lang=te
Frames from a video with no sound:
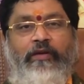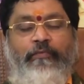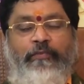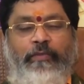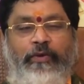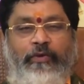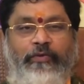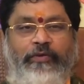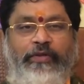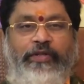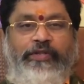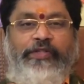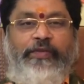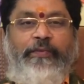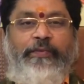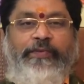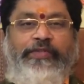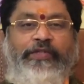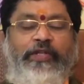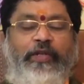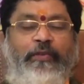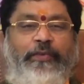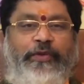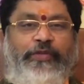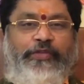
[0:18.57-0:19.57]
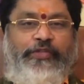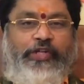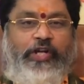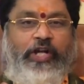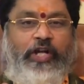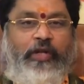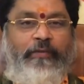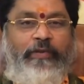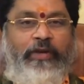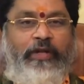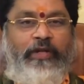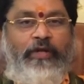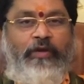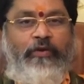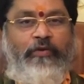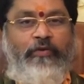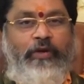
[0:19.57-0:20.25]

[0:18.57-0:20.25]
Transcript: మీకున్న సమస్యల పరిష్కార మార్గం